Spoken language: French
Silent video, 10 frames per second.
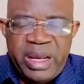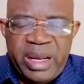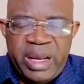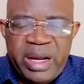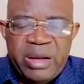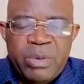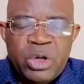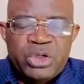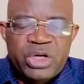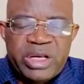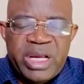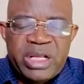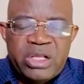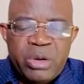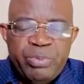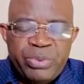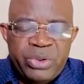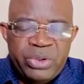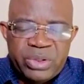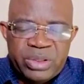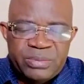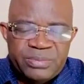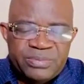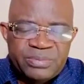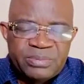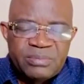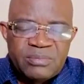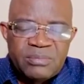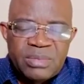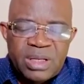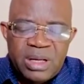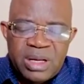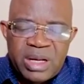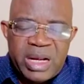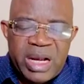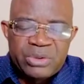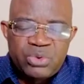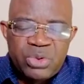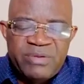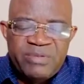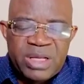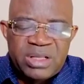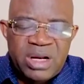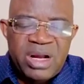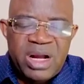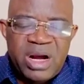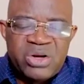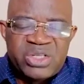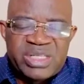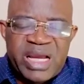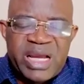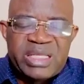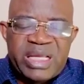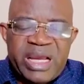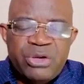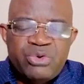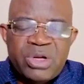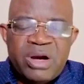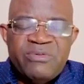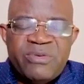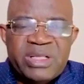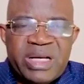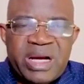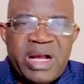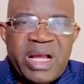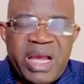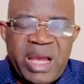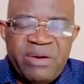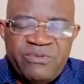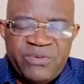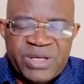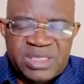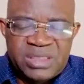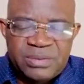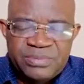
et ne mange rien d'impur, car tu deviendras enceinte et tu enfanteras un fils.